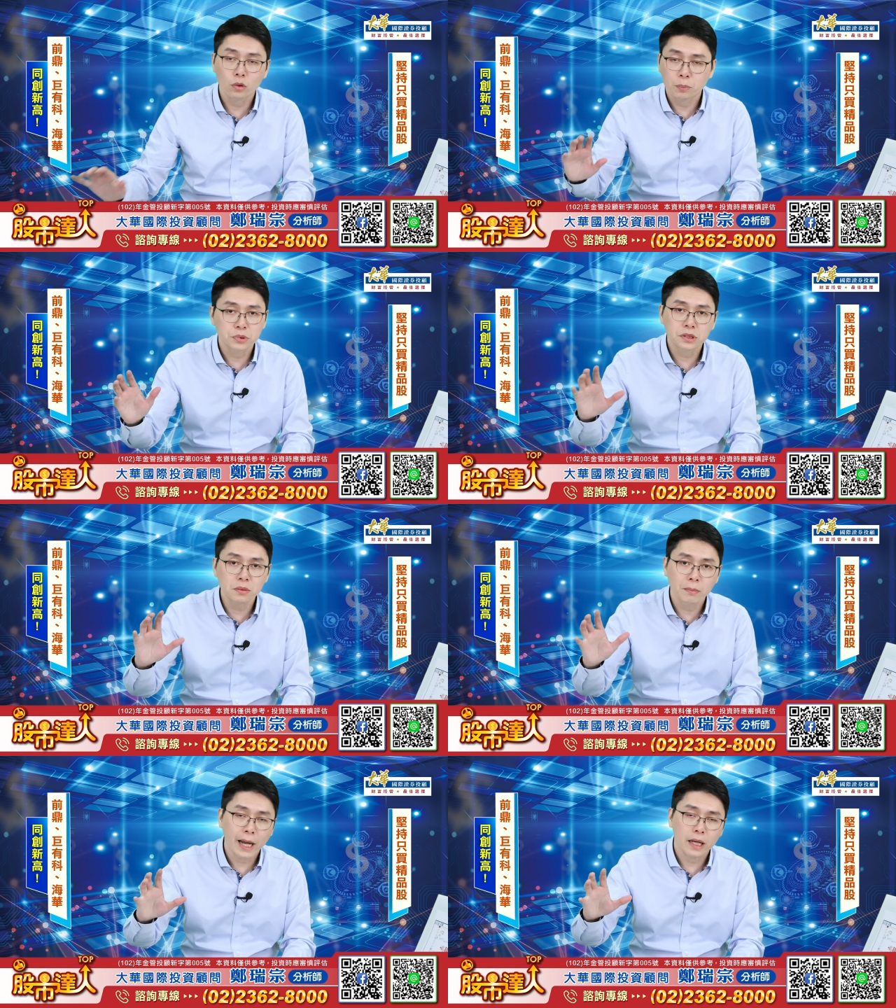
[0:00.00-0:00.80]
以我不是
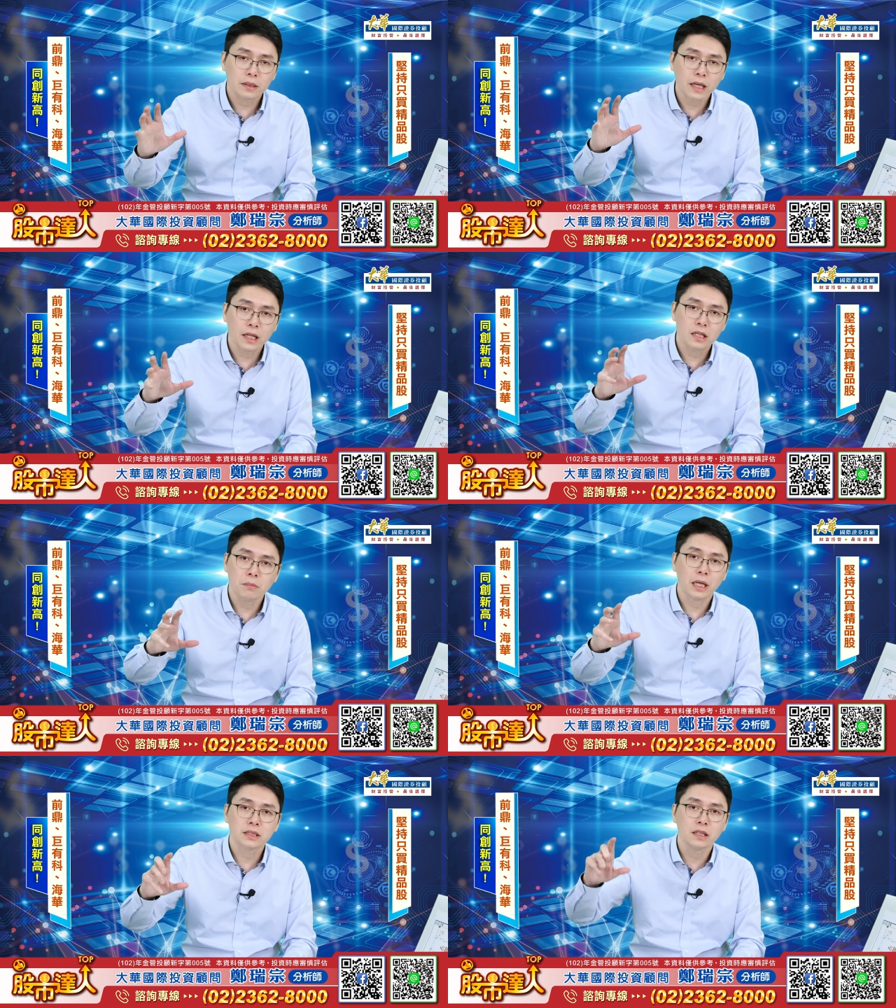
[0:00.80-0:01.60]
买带你
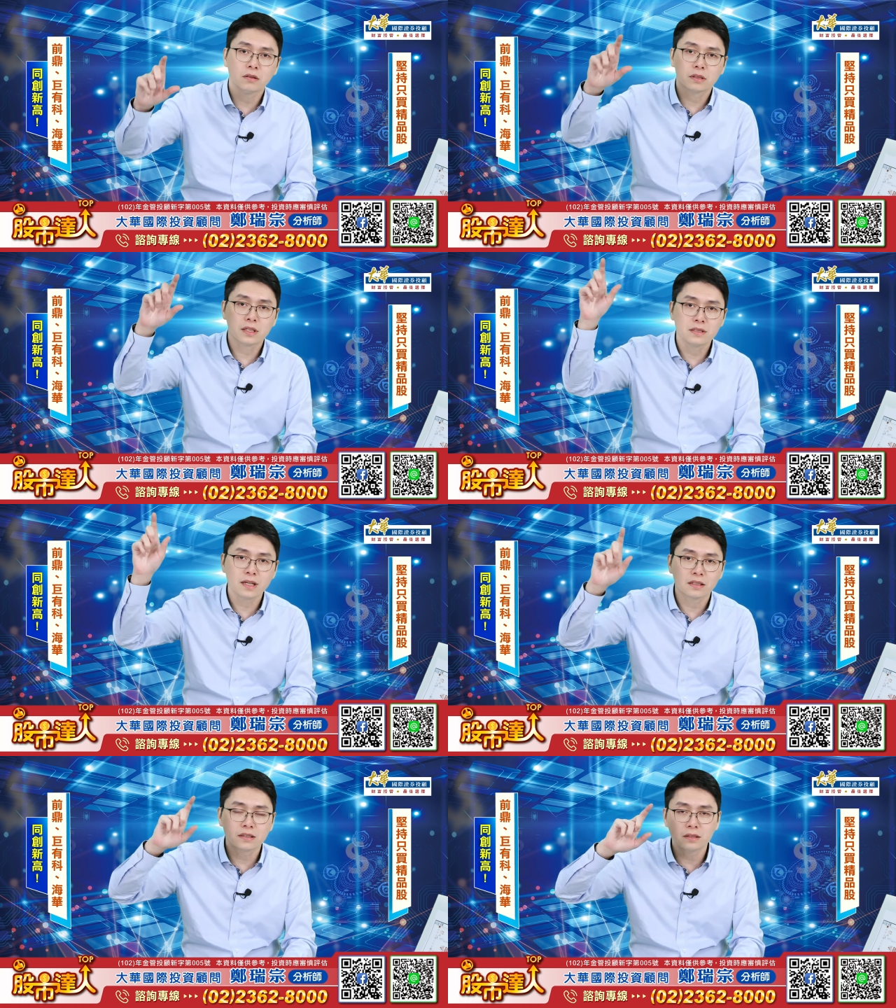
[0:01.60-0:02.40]
买在那种天
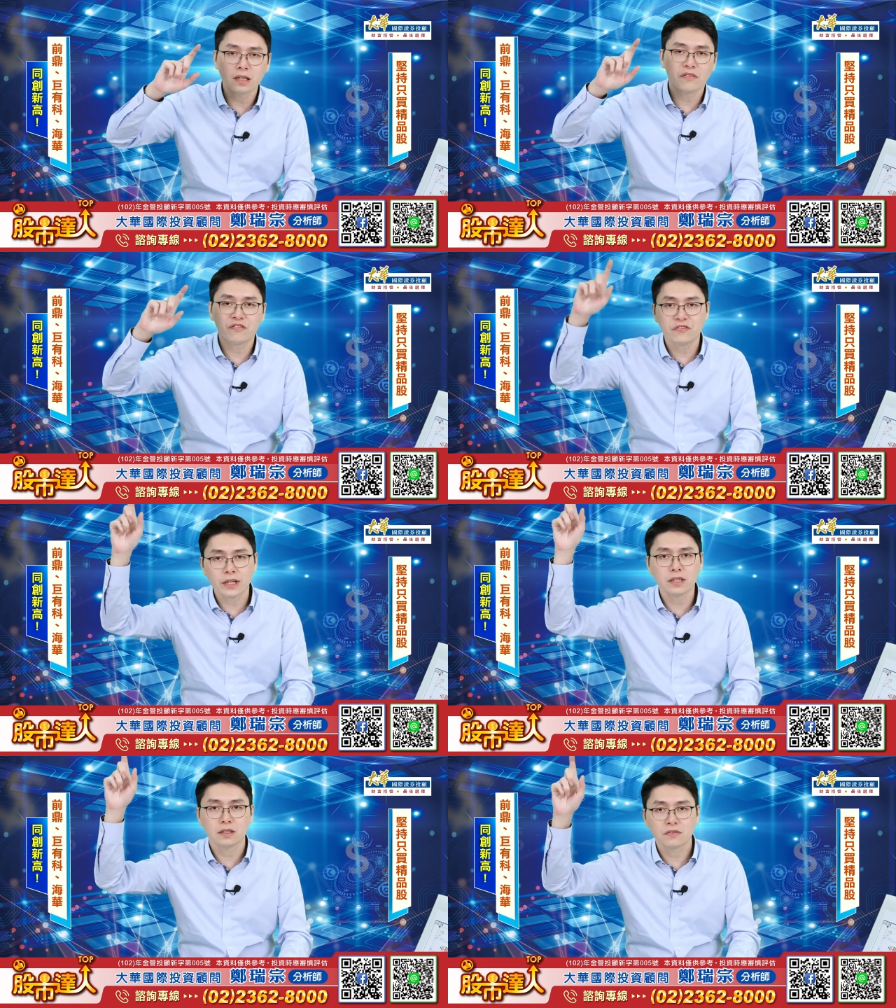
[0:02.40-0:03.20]
上正在
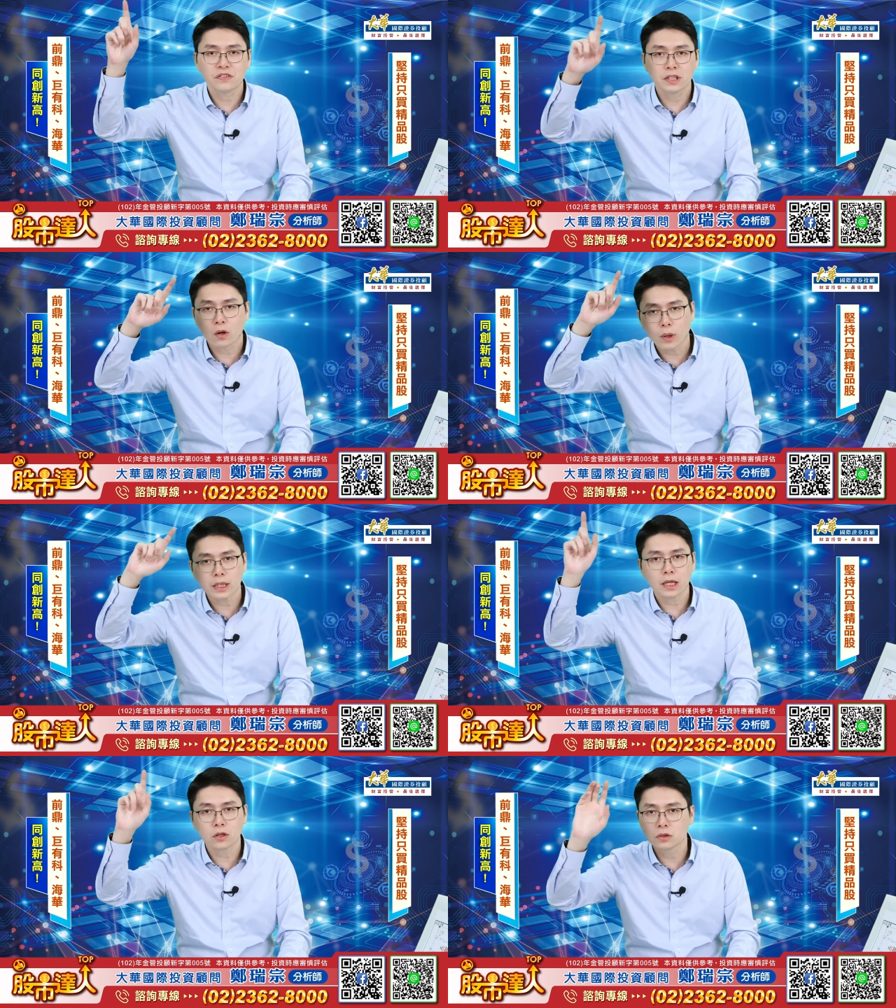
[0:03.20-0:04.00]
飞的，飞到外
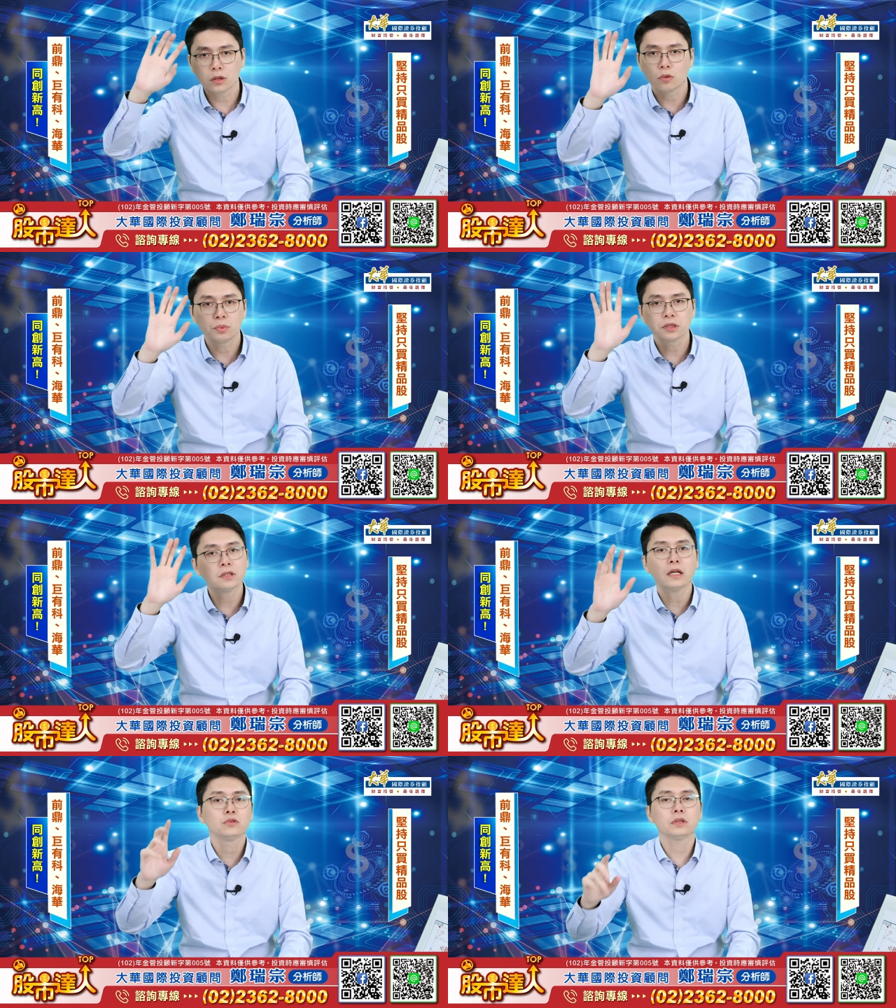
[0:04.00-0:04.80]
太空的，我不是
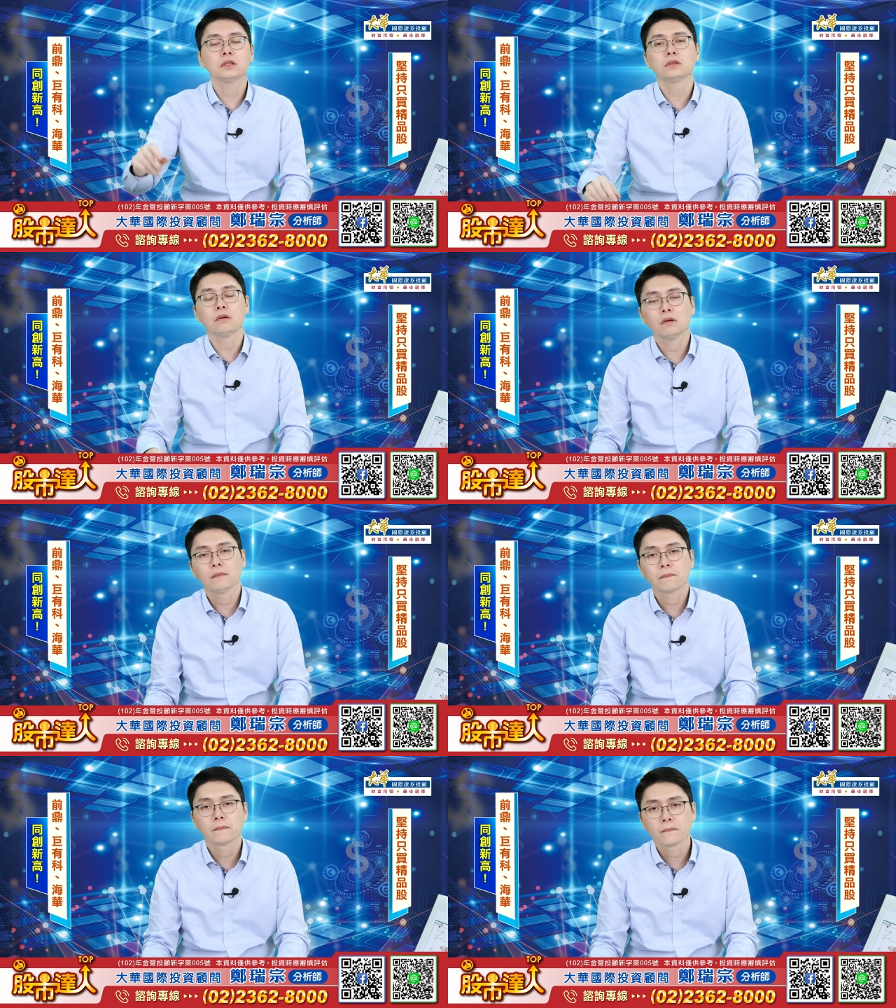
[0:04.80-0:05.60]
带你追这种，
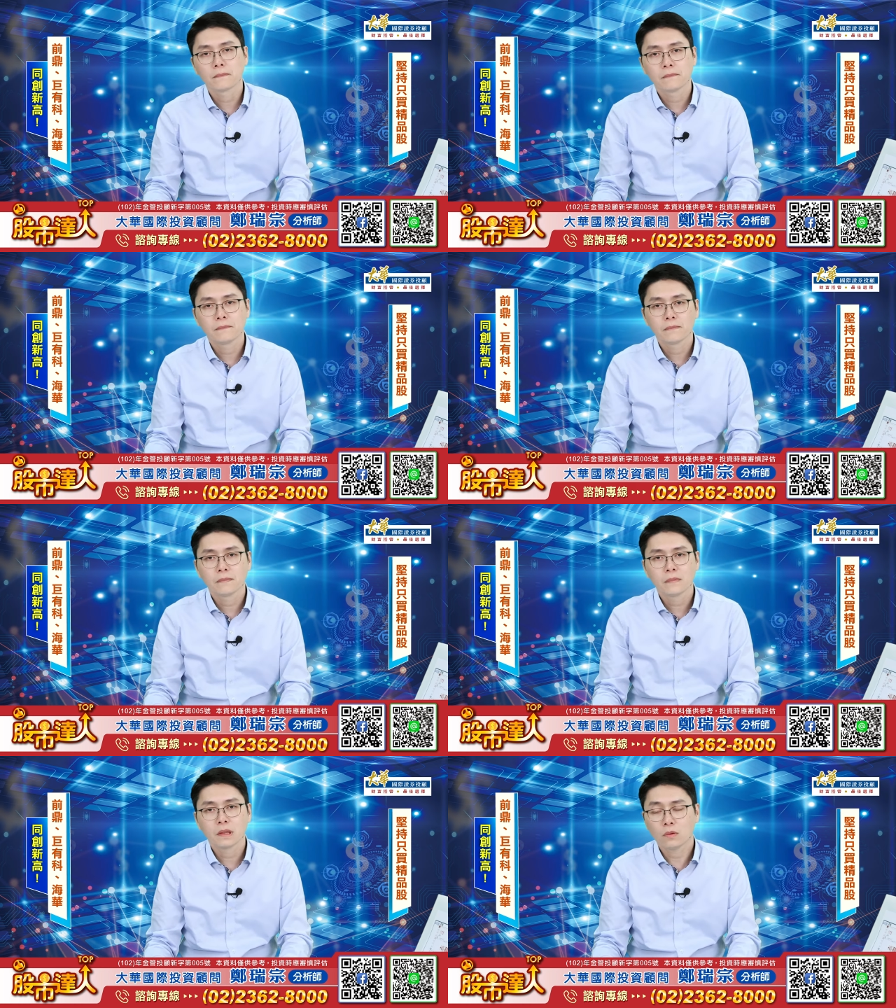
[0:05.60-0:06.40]

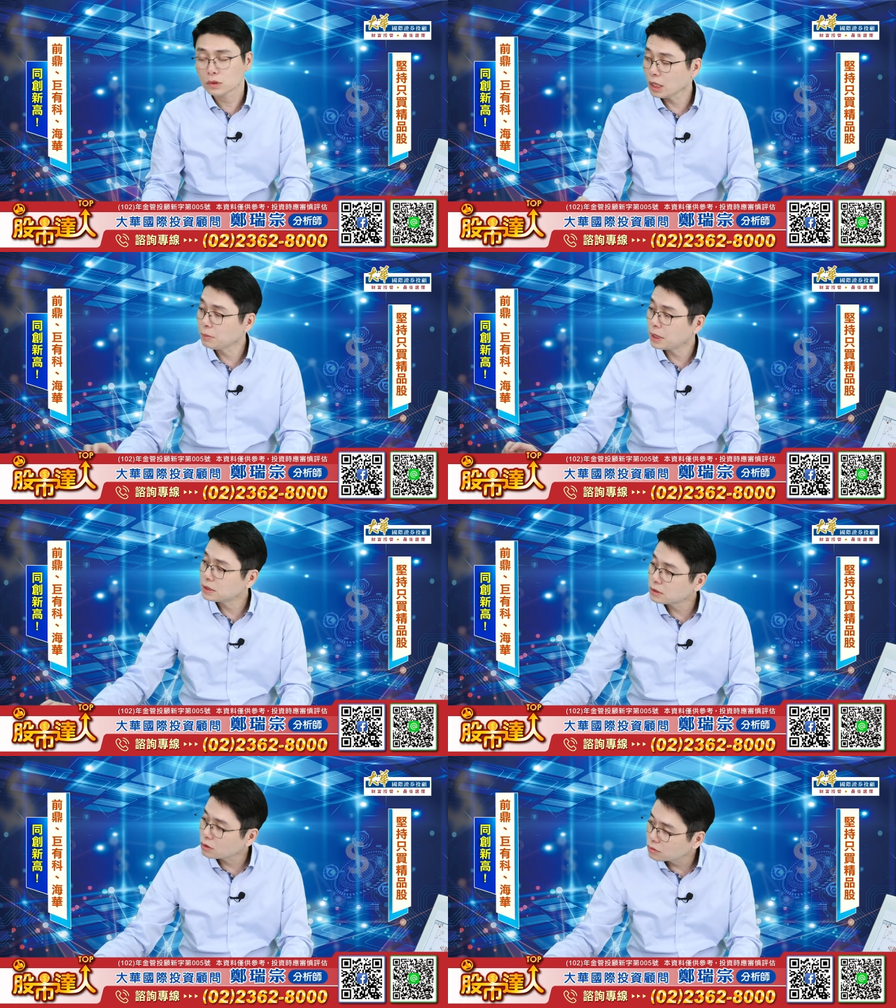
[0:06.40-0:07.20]
我带你买的
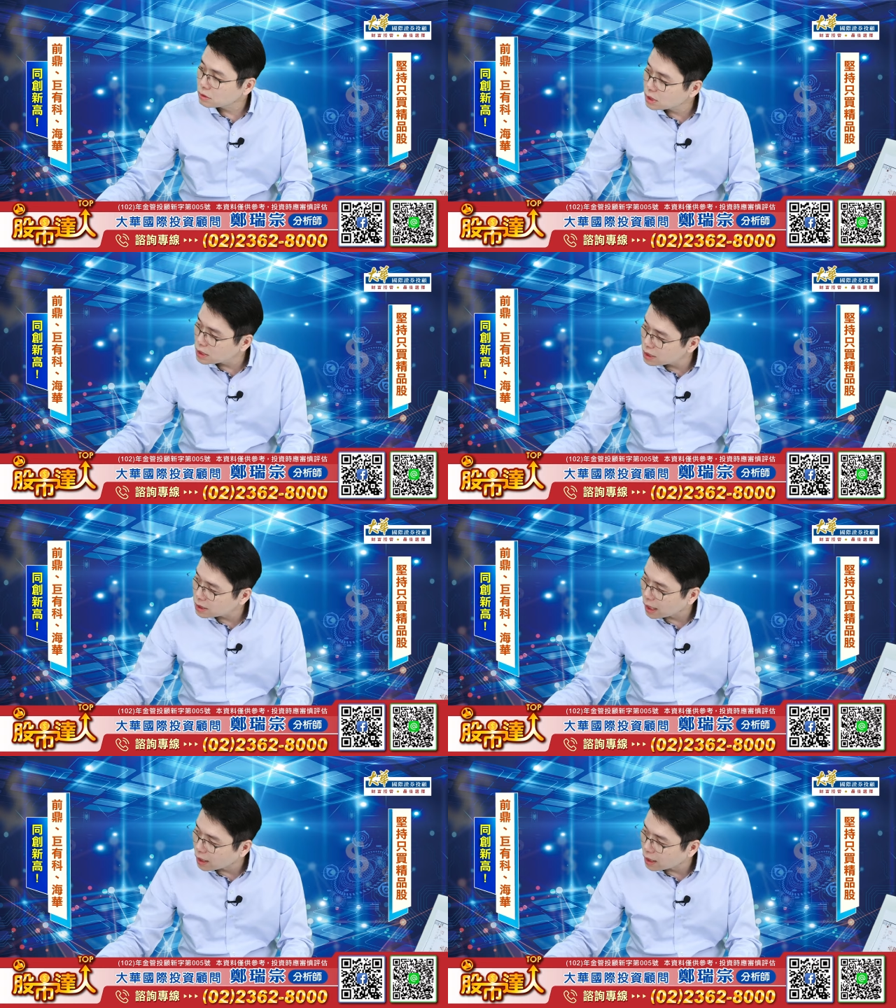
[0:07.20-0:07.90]
是从低档